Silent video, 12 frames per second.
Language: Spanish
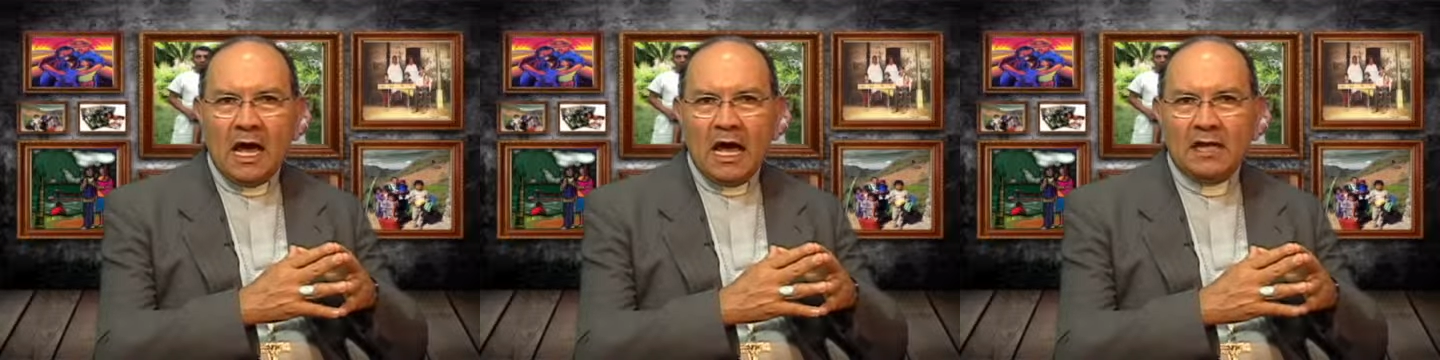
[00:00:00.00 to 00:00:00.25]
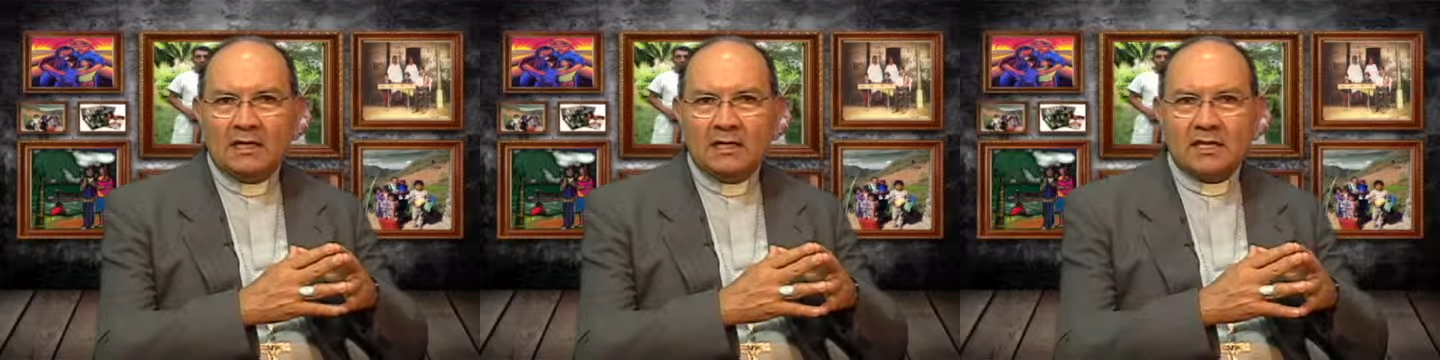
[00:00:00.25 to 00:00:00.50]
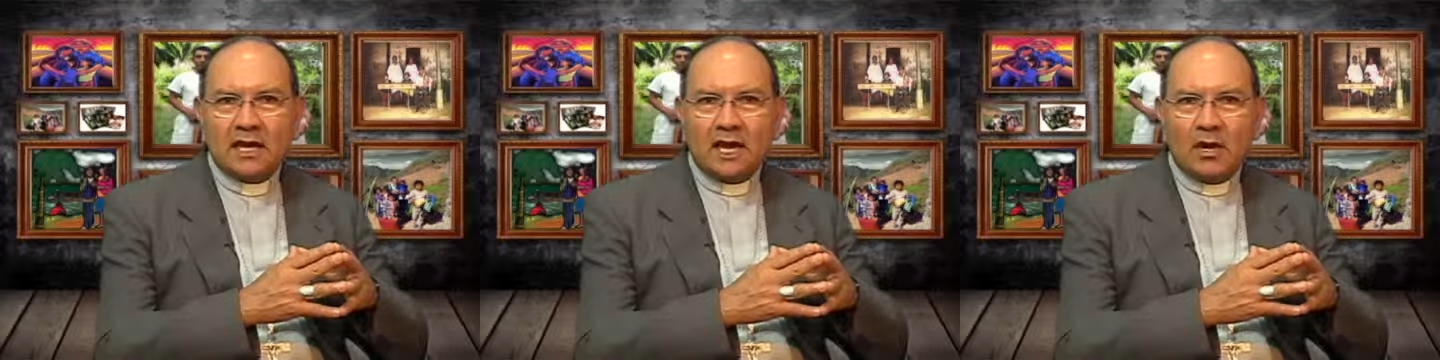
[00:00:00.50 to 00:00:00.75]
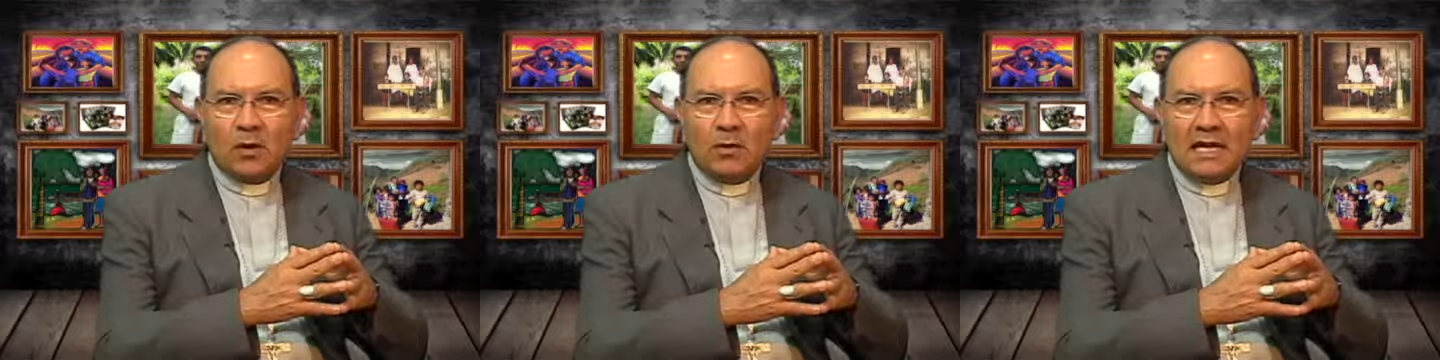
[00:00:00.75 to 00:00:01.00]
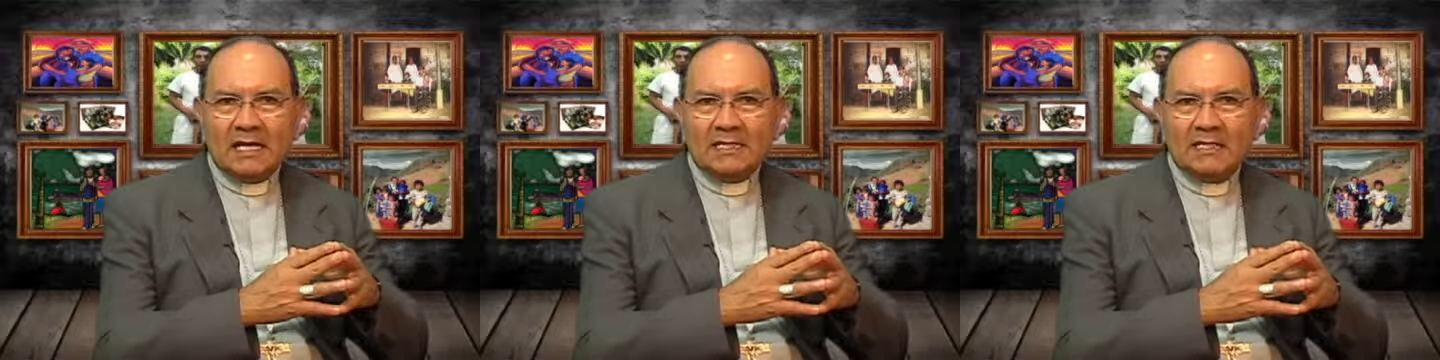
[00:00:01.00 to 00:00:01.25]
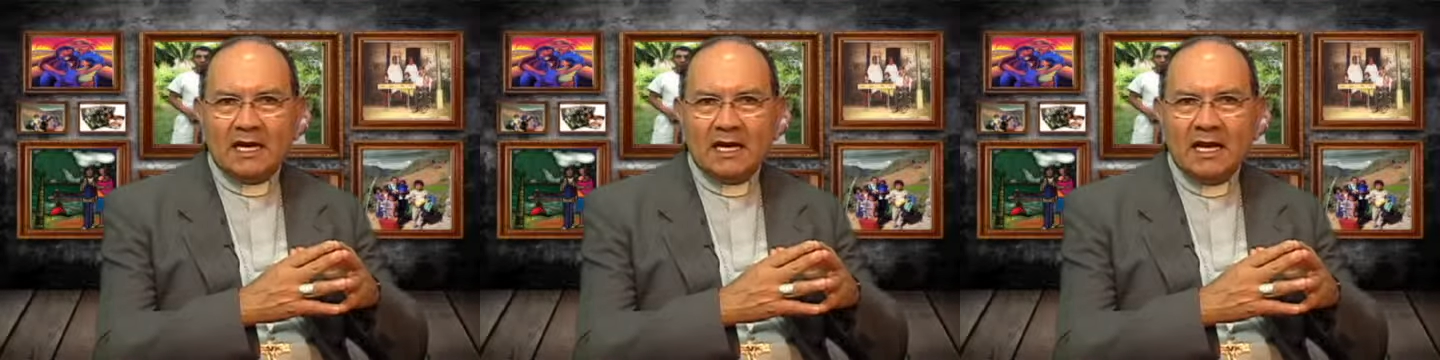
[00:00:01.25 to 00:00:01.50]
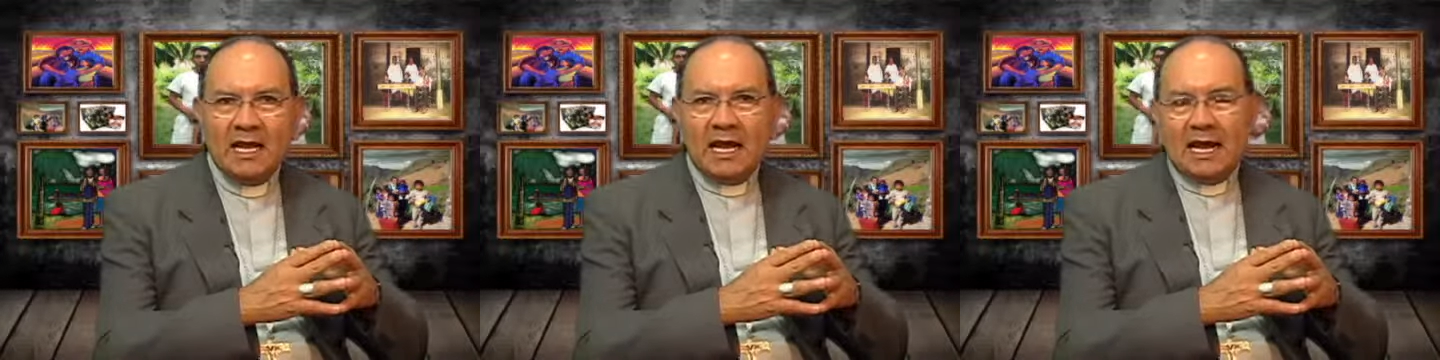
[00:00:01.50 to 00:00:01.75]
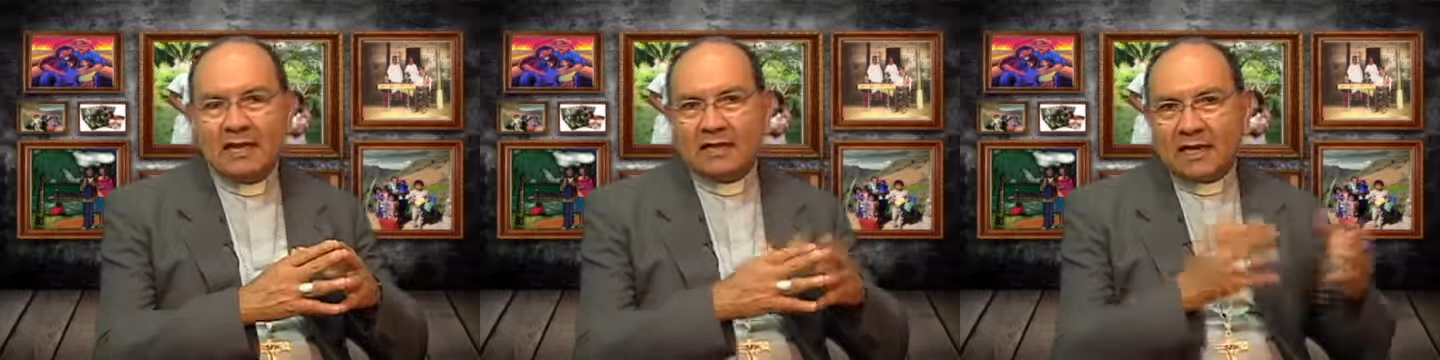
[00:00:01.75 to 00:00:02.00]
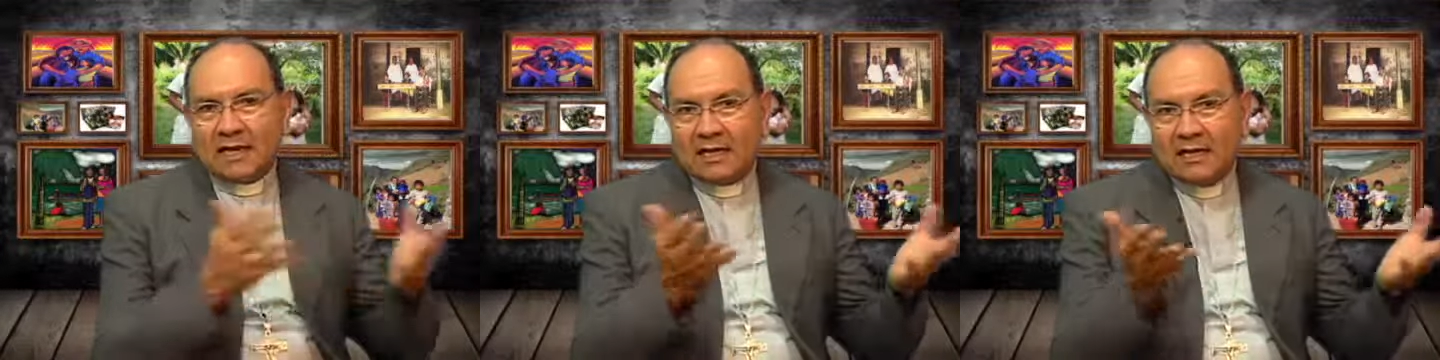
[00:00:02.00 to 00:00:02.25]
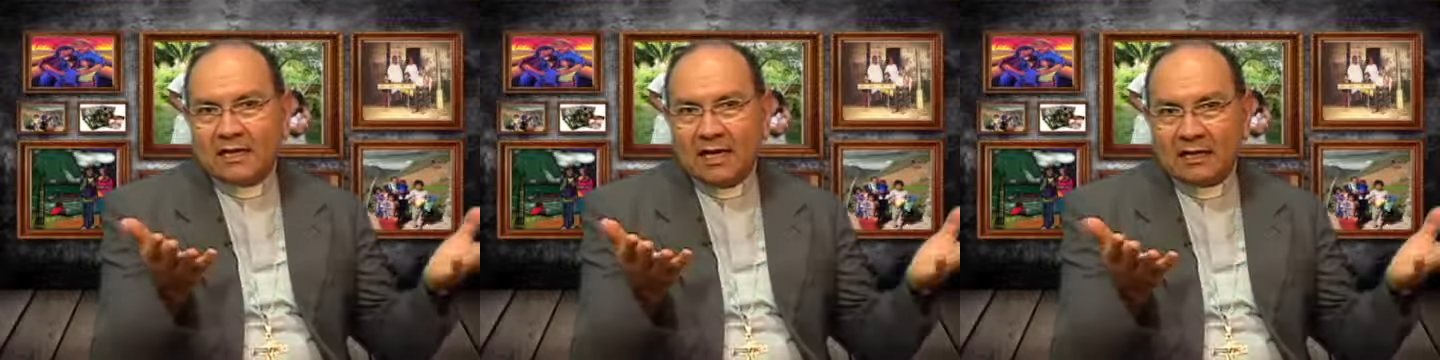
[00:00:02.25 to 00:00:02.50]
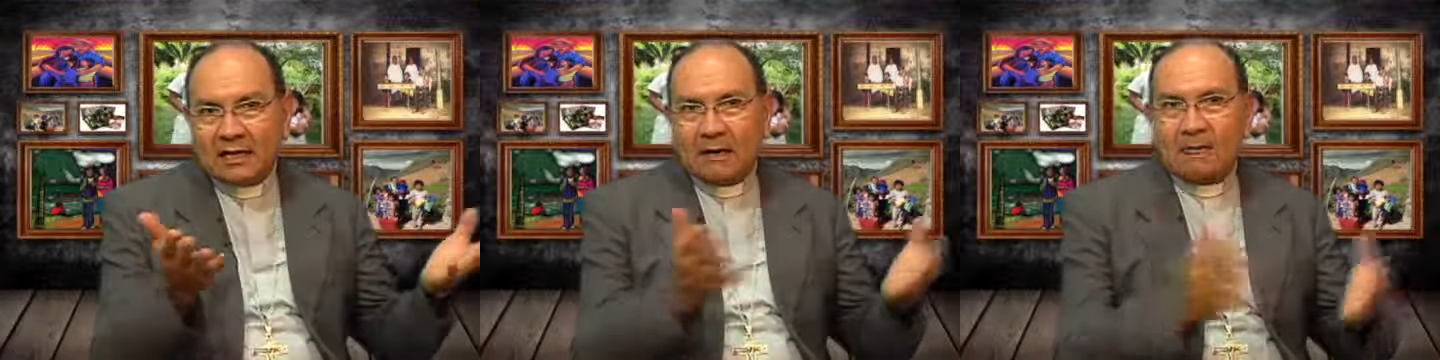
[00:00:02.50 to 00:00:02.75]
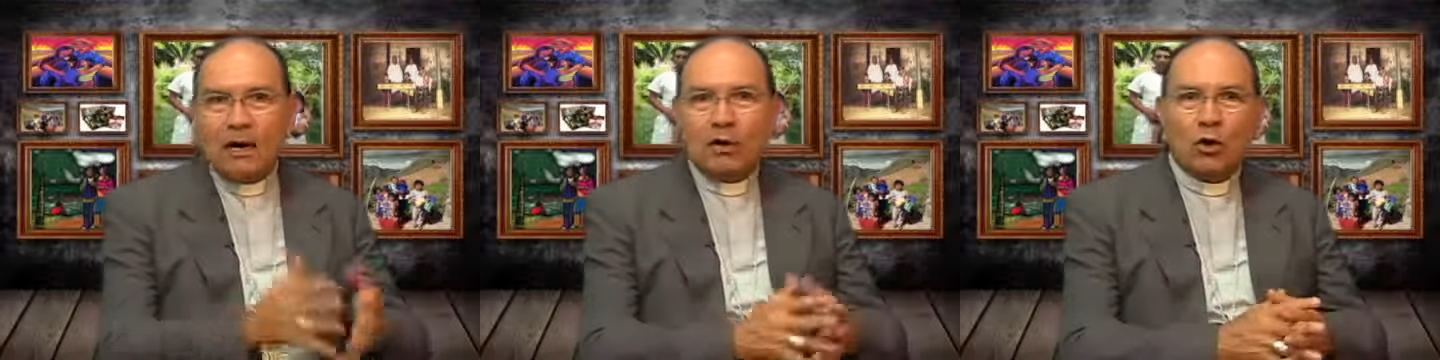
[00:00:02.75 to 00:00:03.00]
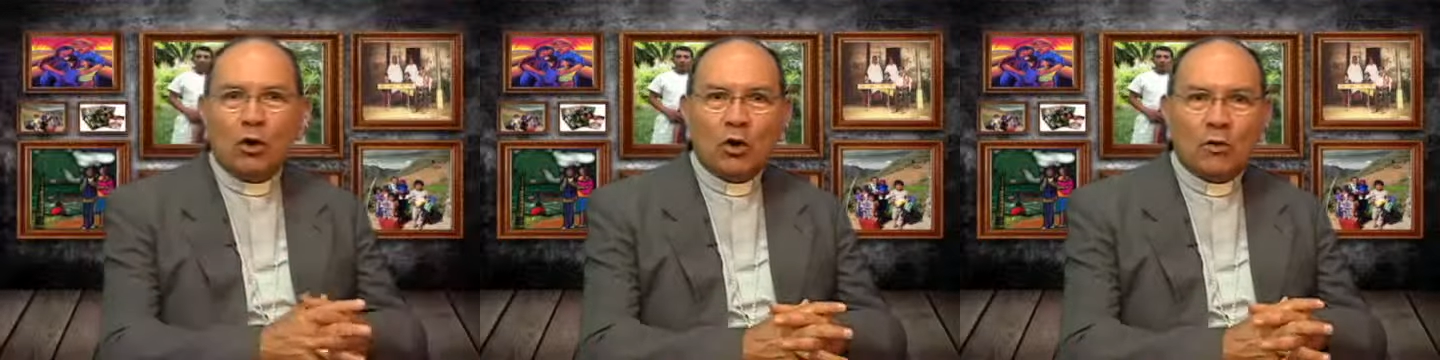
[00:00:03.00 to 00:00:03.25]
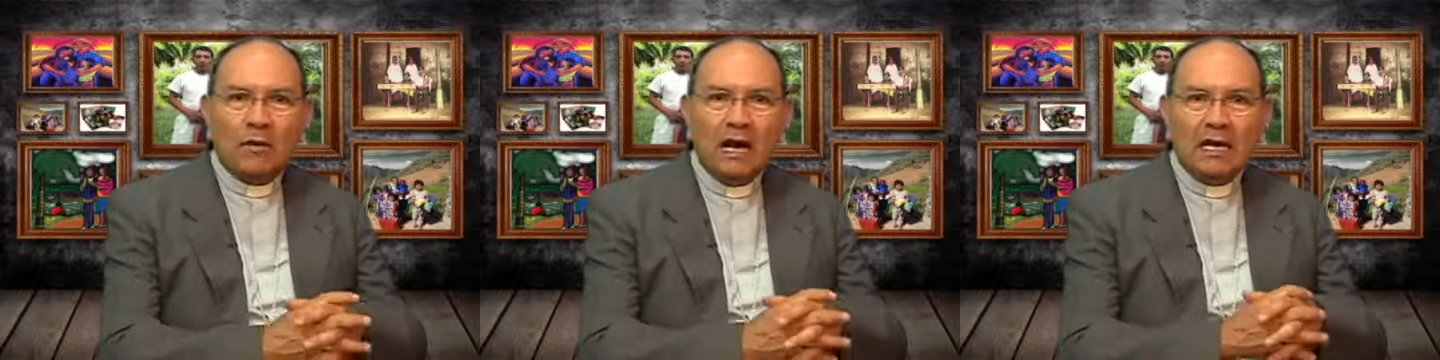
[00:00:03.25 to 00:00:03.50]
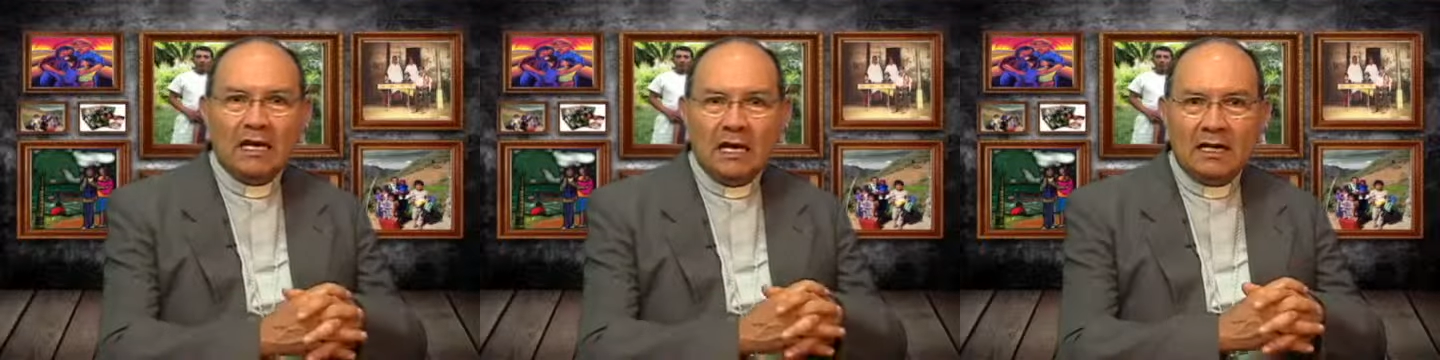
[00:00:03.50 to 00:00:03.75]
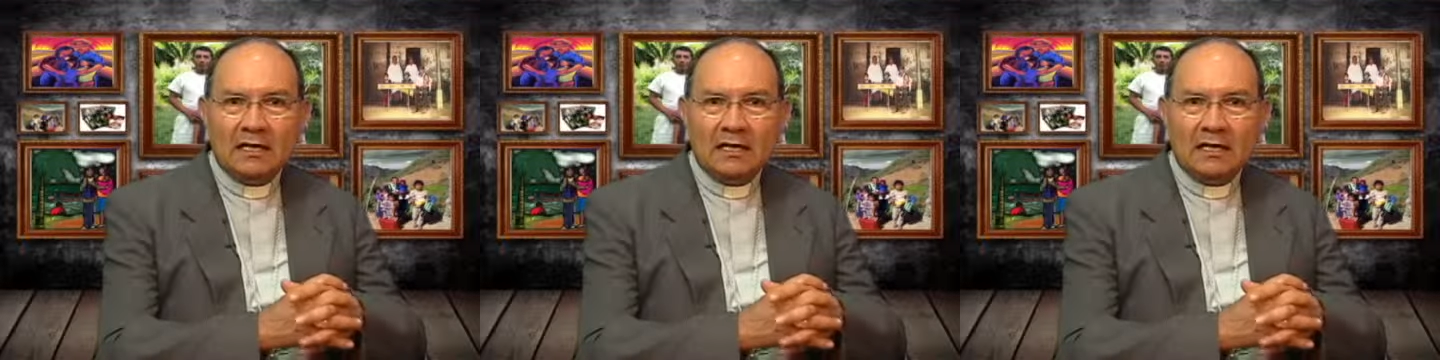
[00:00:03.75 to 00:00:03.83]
antes de que comience el trajín del trabajo normal